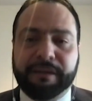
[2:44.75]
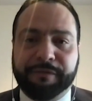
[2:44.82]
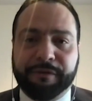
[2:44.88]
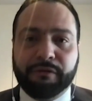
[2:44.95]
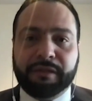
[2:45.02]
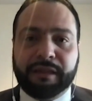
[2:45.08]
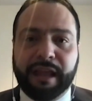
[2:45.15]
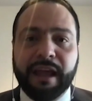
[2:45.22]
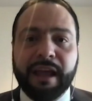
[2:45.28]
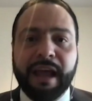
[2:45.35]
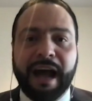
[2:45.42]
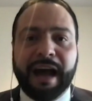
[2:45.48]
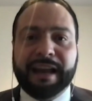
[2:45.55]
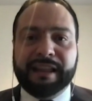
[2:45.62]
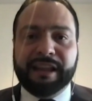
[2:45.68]
Di
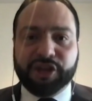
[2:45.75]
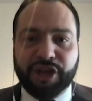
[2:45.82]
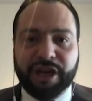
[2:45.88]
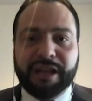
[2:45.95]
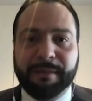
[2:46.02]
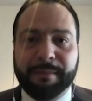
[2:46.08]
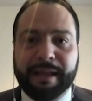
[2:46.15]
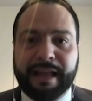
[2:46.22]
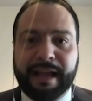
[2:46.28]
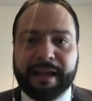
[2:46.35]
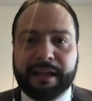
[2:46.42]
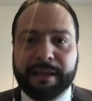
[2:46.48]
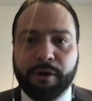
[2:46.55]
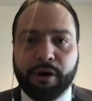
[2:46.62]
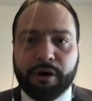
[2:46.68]
fronte alle decine di
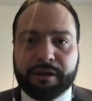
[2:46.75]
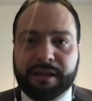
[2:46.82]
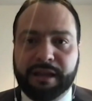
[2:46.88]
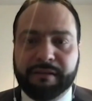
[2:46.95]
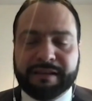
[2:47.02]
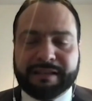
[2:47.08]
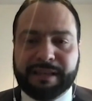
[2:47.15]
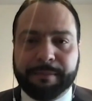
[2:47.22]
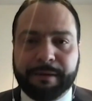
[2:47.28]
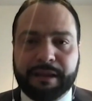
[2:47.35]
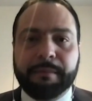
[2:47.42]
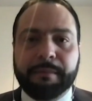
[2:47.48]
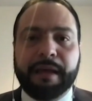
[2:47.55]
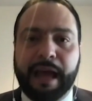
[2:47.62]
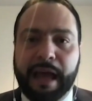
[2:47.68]
migliaia di morti di questa
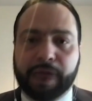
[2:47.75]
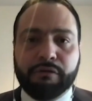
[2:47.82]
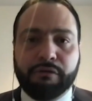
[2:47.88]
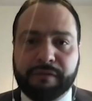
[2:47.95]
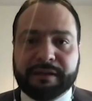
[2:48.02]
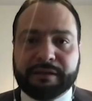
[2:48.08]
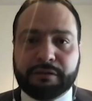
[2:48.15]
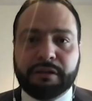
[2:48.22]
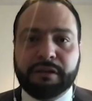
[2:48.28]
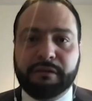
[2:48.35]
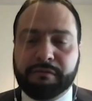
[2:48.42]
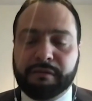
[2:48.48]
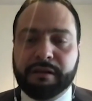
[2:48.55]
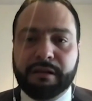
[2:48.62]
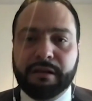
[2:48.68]
pandemia, ecco questo
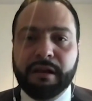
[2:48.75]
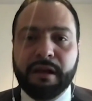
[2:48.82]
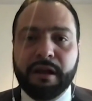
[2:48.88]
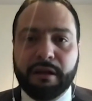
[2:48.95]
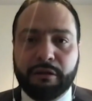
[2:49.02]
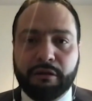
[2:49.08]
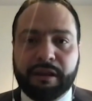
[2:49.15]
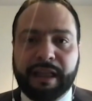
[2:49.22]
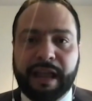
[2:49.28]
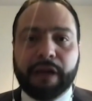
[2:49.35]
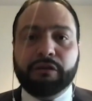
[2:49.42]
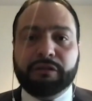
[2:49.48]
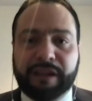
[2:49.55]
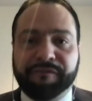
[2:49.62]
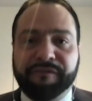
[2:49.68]
que eh, lo
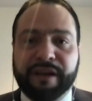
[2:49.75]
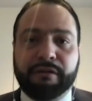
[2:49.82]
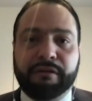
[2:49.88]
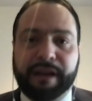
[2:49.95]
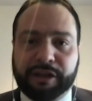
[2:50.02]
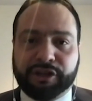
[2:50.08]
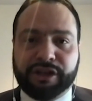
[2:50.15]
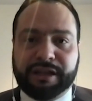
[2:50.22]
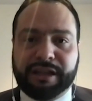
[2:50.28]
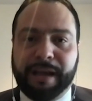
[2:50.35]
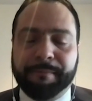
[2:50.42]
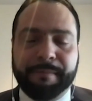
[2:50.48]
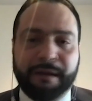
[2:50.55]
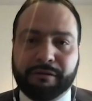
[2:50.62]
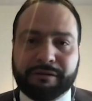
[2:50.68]
ritengo davvero
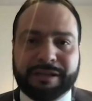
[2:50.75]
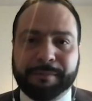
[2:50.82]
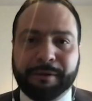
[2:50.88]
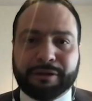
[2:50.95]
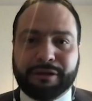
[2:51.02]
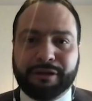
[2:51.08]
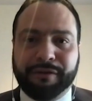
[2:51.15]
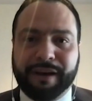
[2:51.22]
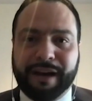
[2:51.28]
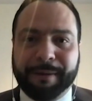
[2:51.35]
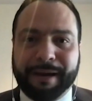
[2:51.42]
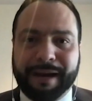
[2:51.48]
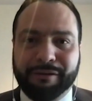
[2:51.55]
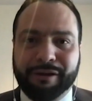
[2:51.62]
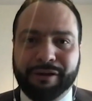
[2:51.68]
inaccettabile, non si possono fare
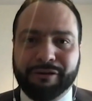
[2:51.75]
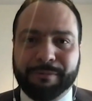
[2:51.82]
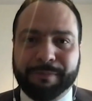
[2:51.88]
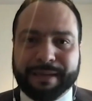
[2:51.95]
paragoni col